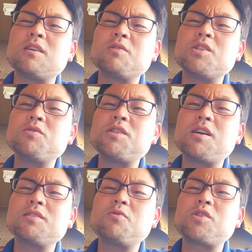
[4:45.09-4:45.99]
一緒に生
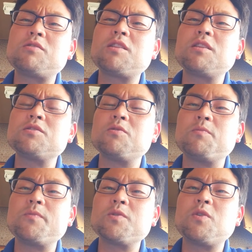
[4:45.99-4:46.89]
活をしてくれたんですよ。
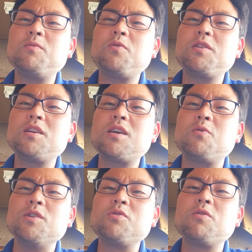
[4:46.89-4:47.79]
これもこれで結
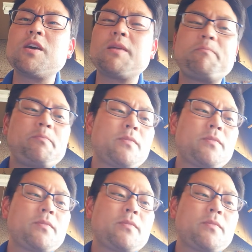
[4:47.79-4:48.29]
構異常で、